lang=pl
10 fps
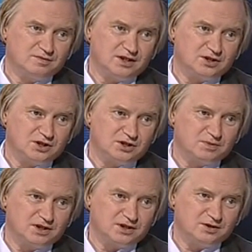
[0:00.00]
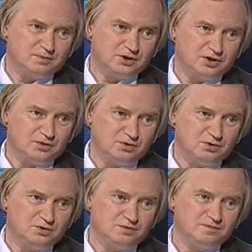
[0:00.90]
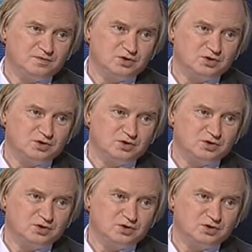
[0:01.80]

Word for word: e, na rzecz takiego poglądu,